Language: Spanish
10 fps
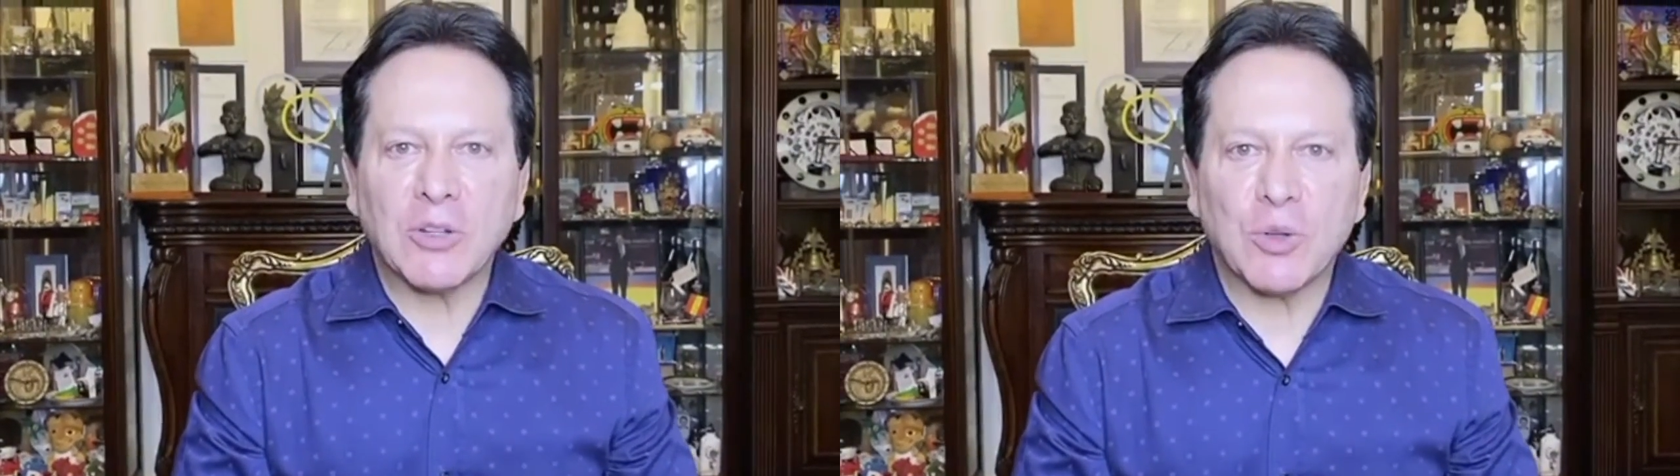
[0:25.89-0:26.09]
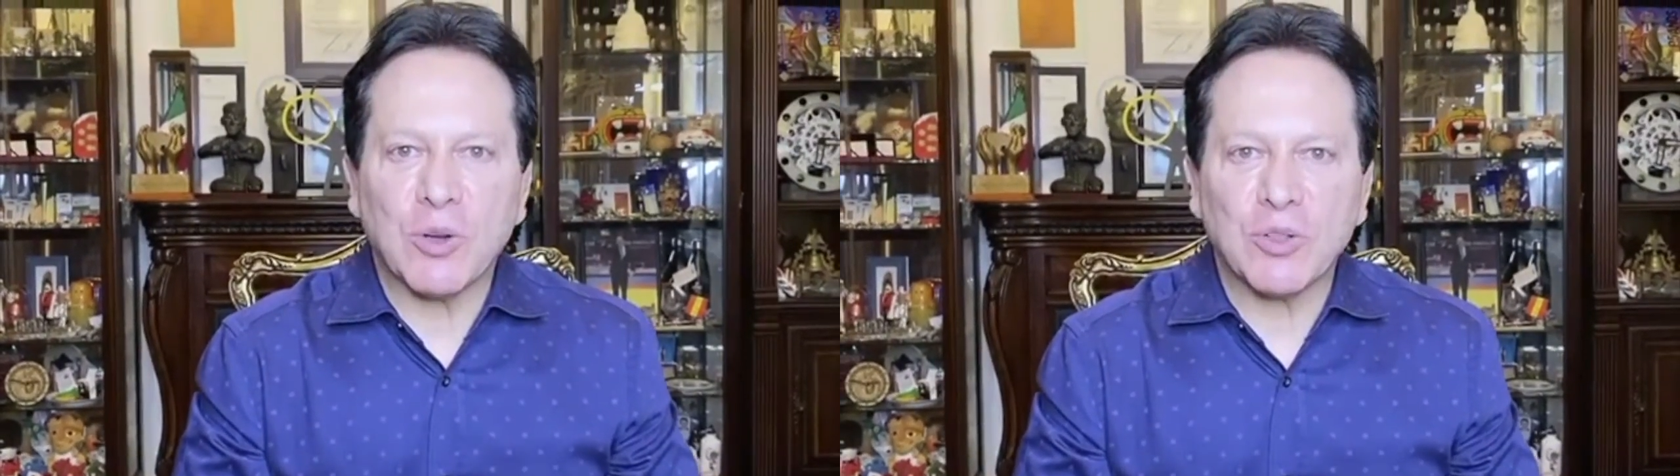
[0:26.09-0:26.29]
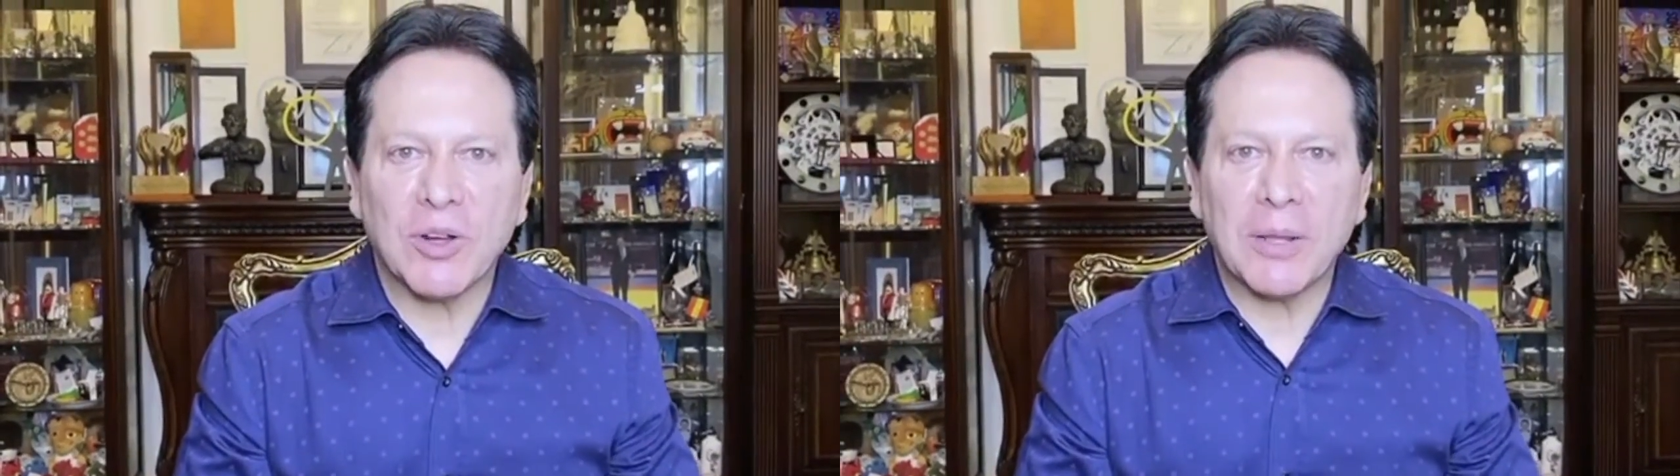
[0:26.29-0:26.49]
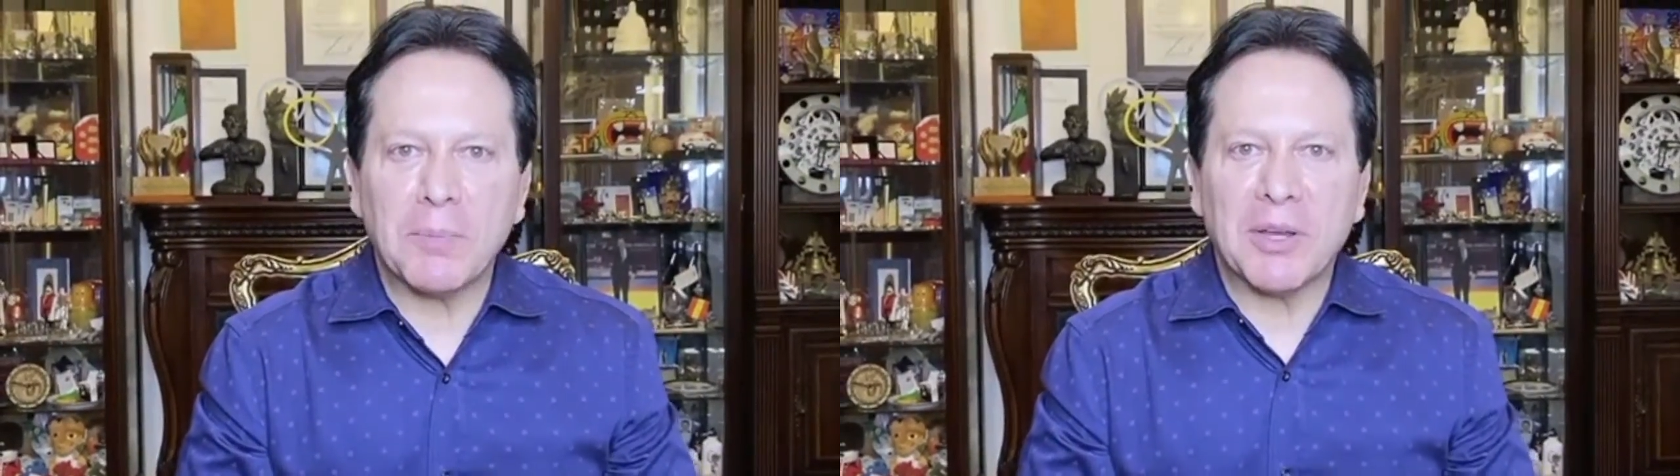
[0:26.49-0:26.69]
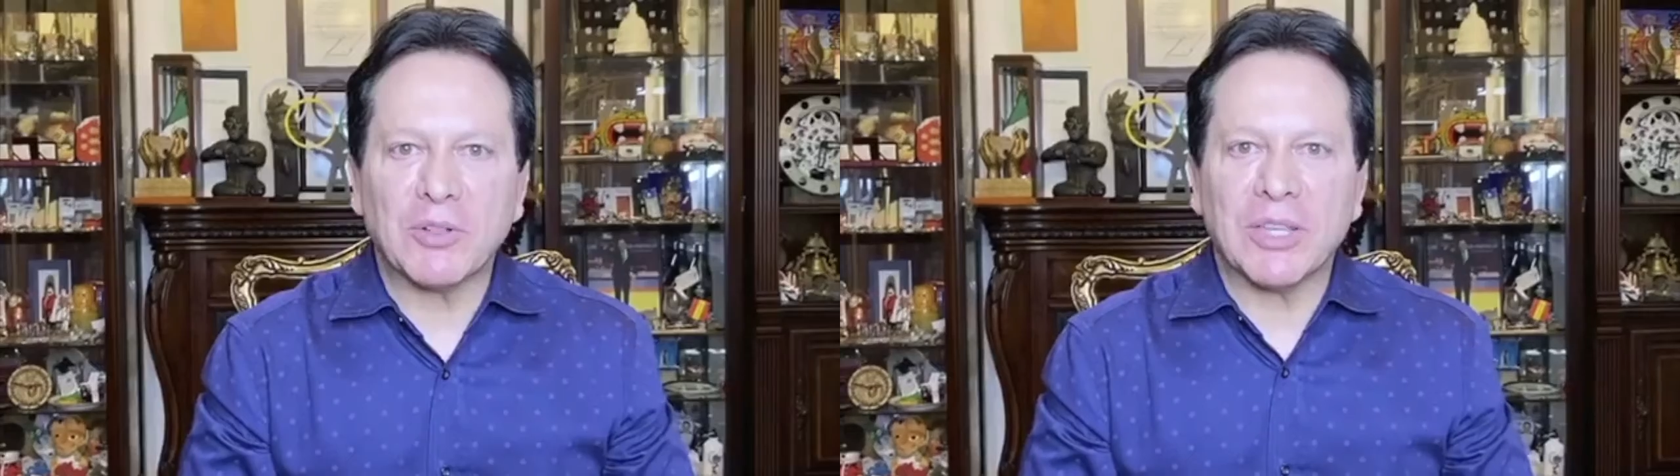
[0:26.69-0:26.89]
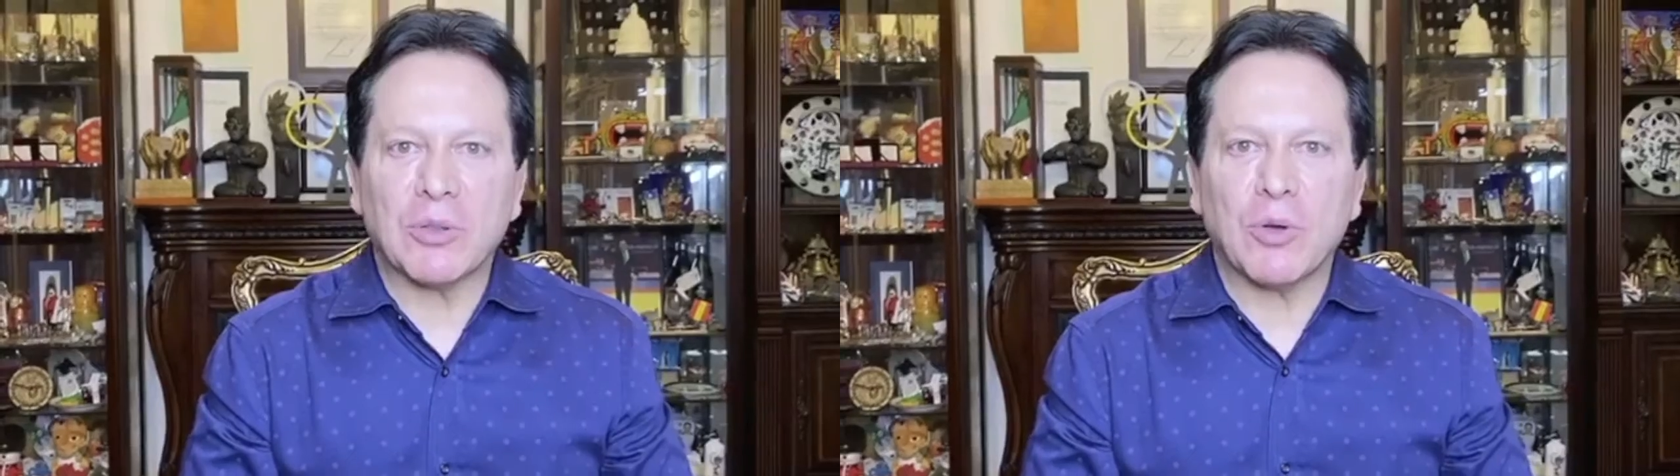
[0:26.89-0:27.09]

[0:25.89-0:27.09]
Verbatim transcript: en los Juegos Olímpicos de